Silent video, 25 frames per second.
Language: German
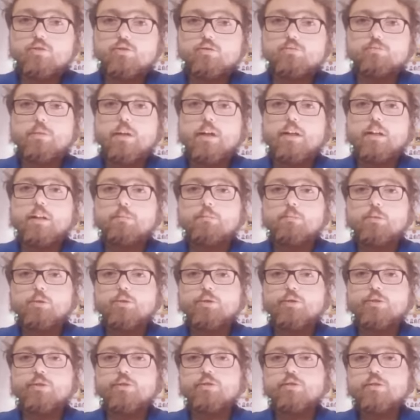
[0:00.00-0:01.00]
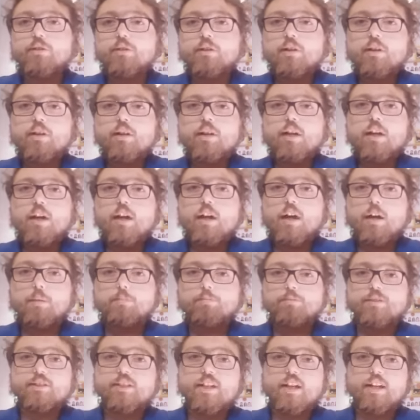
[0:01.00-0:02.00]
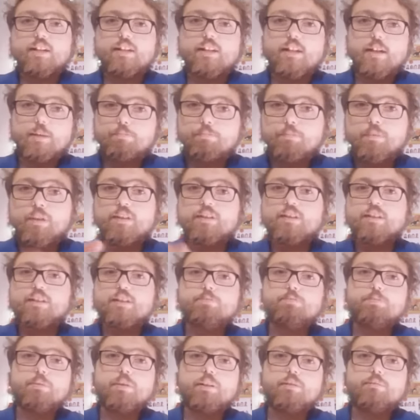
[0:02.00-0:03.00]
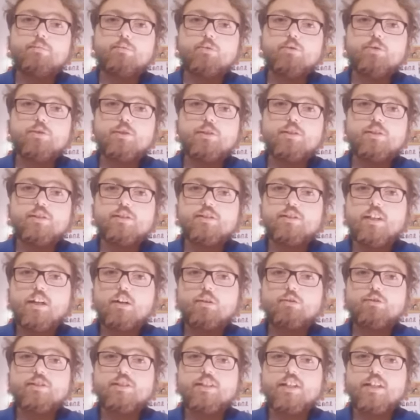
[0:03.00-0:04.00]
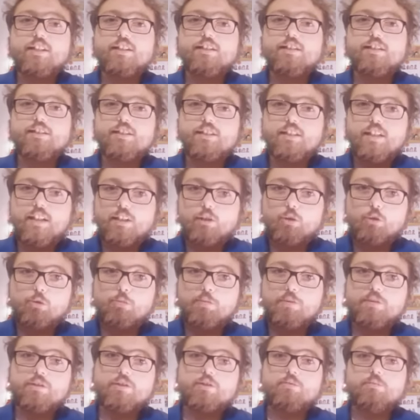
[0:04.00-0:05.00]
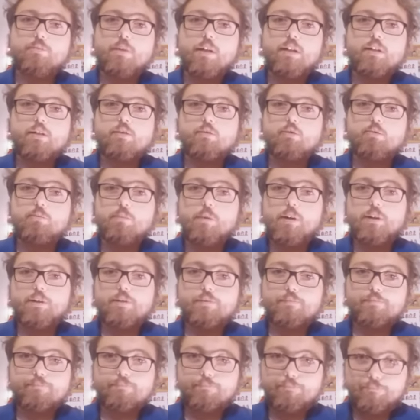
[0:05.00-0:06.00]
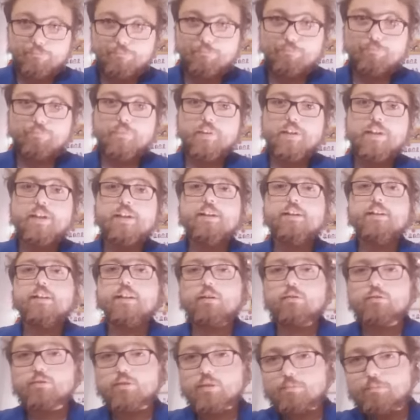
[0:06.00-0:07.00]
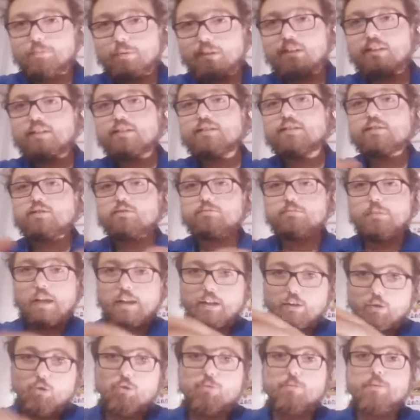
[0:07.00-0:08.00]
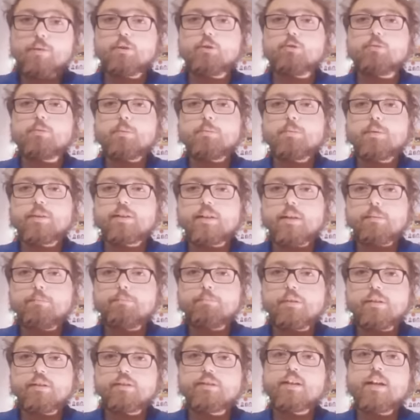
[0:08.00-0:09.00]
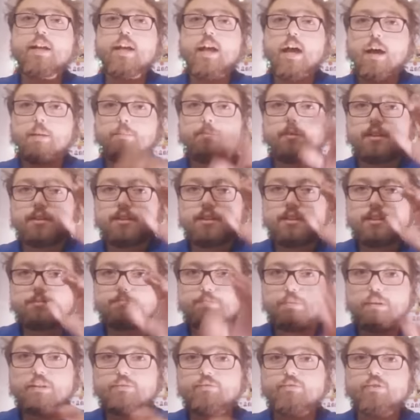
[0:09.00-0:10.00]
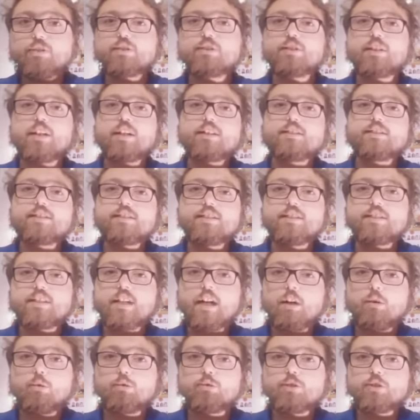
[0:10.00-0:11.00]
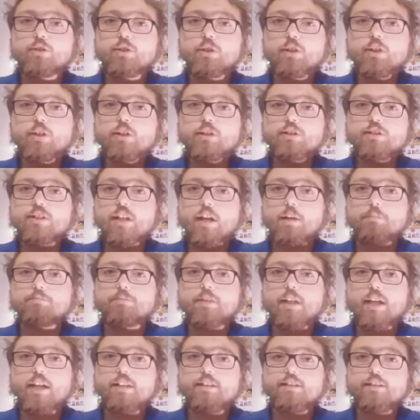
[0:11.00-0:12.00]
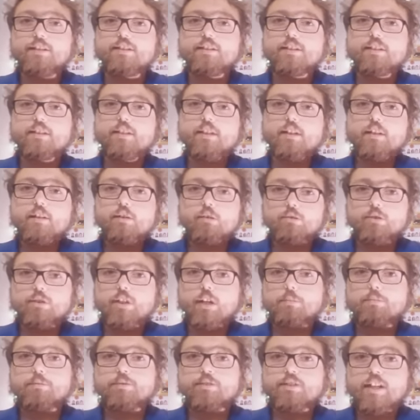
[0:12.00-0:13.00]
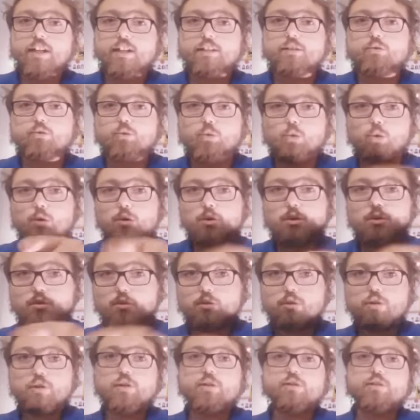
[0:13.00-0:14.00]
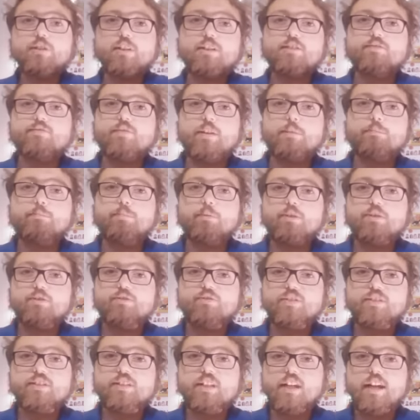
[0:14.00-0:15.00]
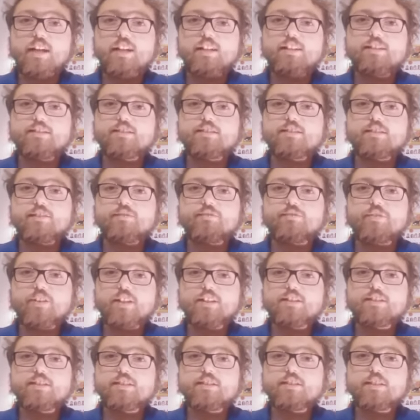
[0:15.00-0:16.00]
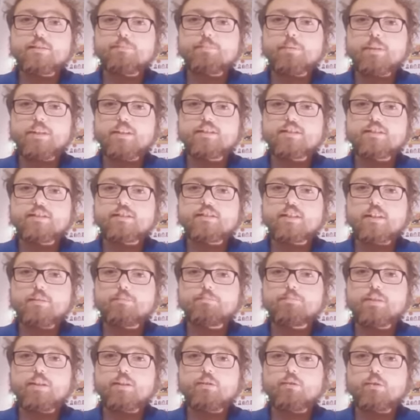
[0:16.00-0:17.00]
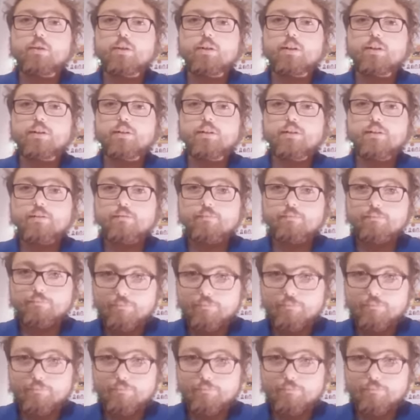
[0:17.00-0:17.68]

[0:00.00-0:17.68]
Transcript: zu meiner Mutter, hab gesagt, gib mir das Bild, wo die das rausrecht, ich gehe über zu meiner Oma. Ja, und dann bin ich zu meiner Oma über mit dem Bild, hab ihr das Bild vor die Nase kaut, samt Handy, und hab gesagt, du, das, wenn bloß verteilt ist, dann fresse ich der Besen samt die Haare.